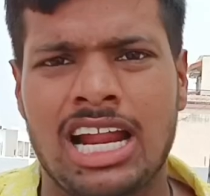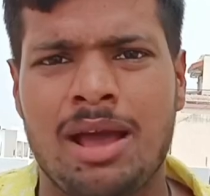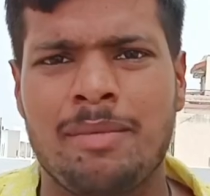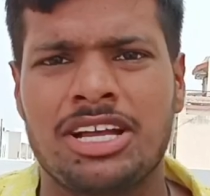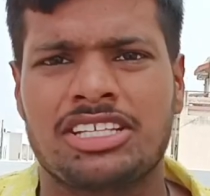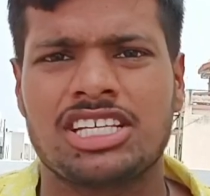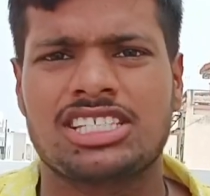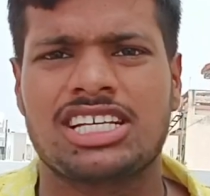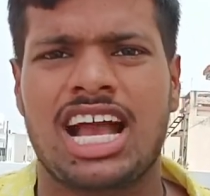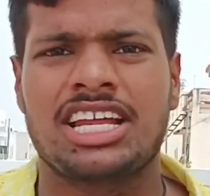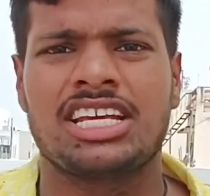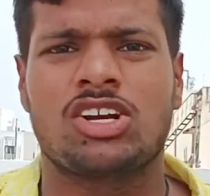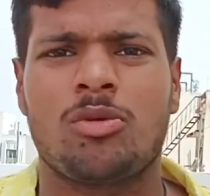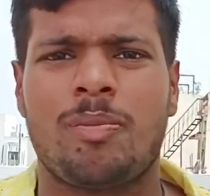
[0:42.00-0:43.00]
का नाम है जिस
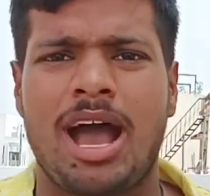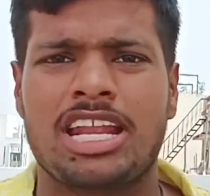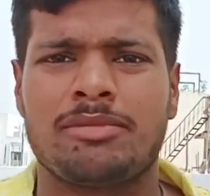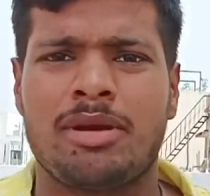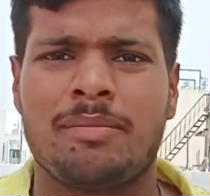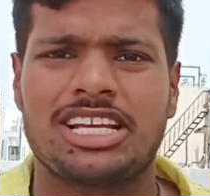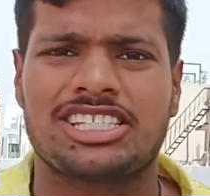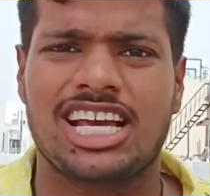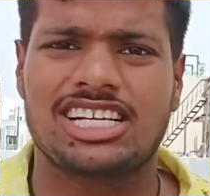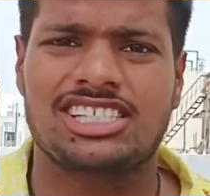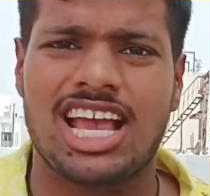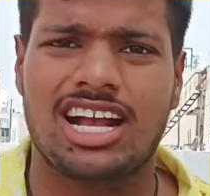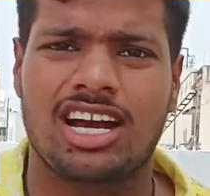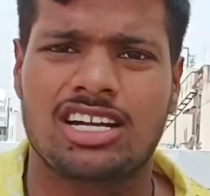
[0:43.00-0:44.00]
गाने को बारे में मैं
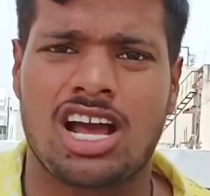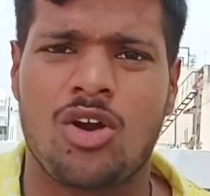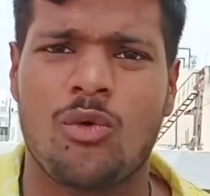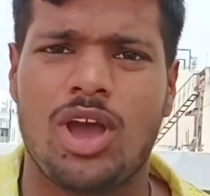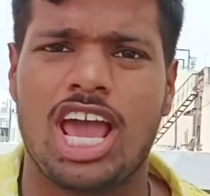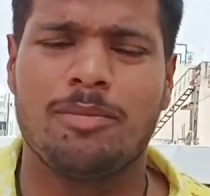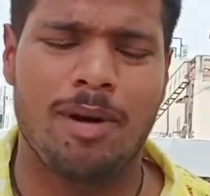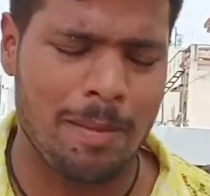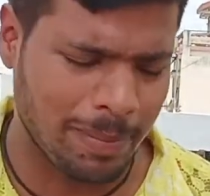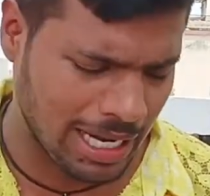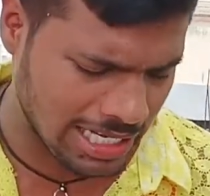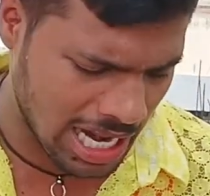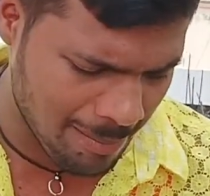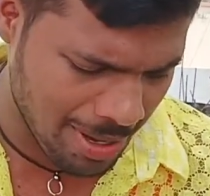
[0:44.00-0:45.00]
चर्चा कर रहा हूँ एल्बम
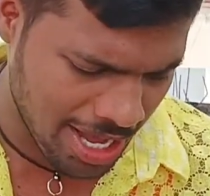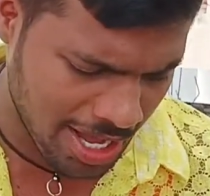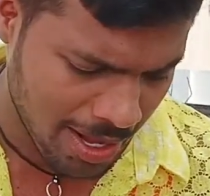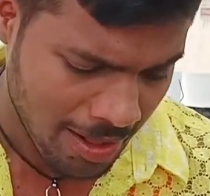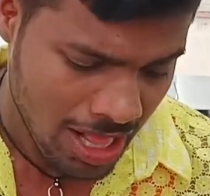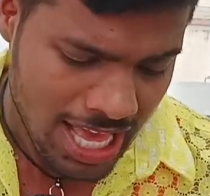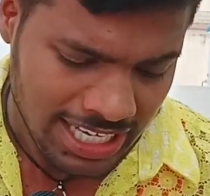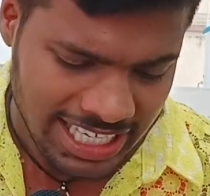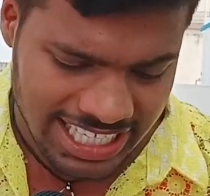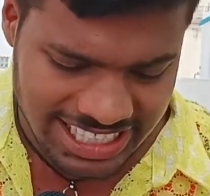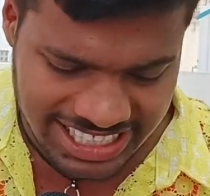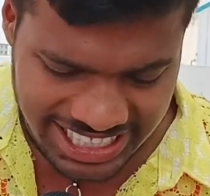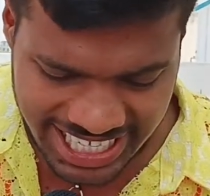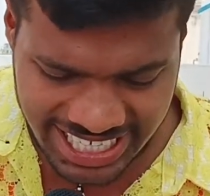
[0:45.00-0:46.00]
का नाम है
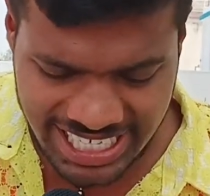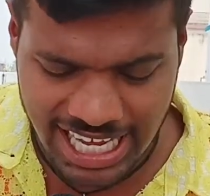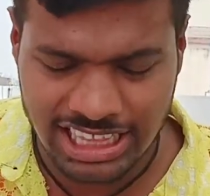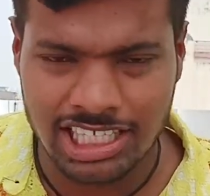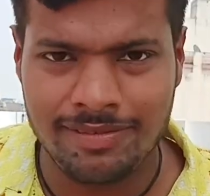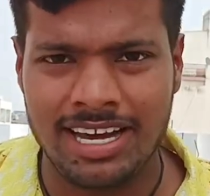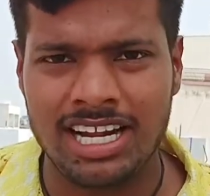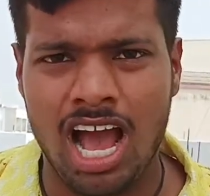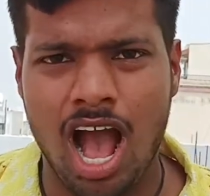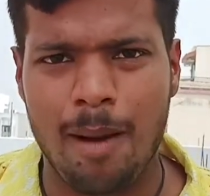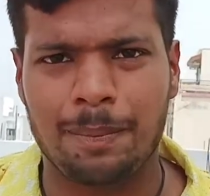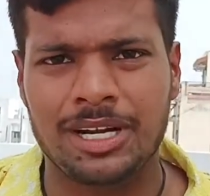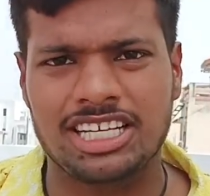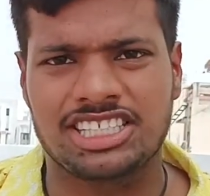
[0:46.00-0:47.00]
कि जी ही ना दीवाना
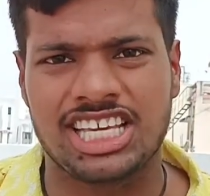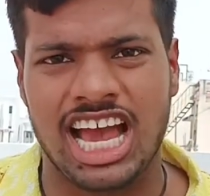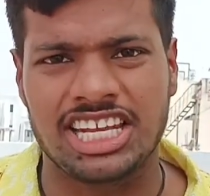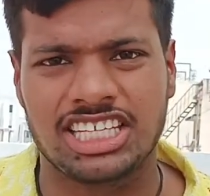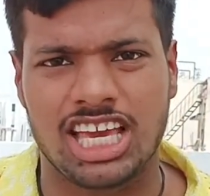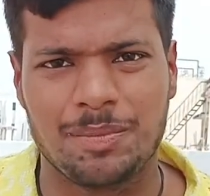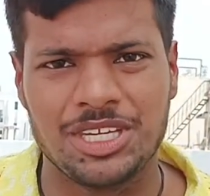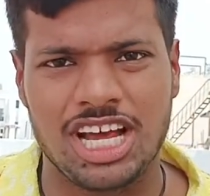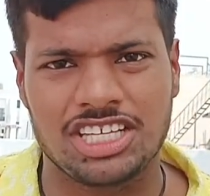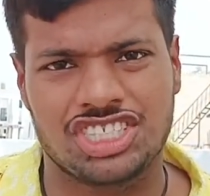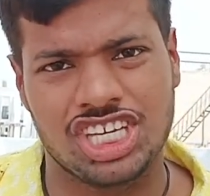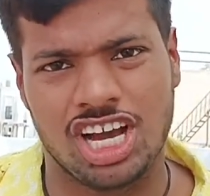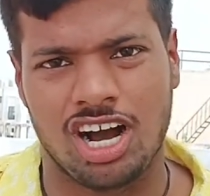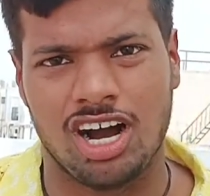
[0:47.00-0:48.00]
अपना जान के बिना
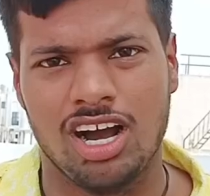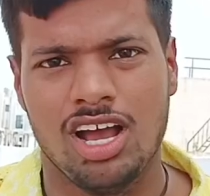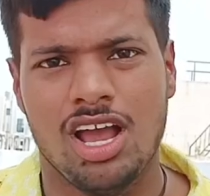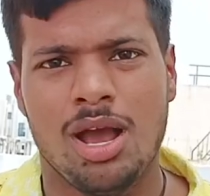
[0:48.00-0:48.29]
जी हाँ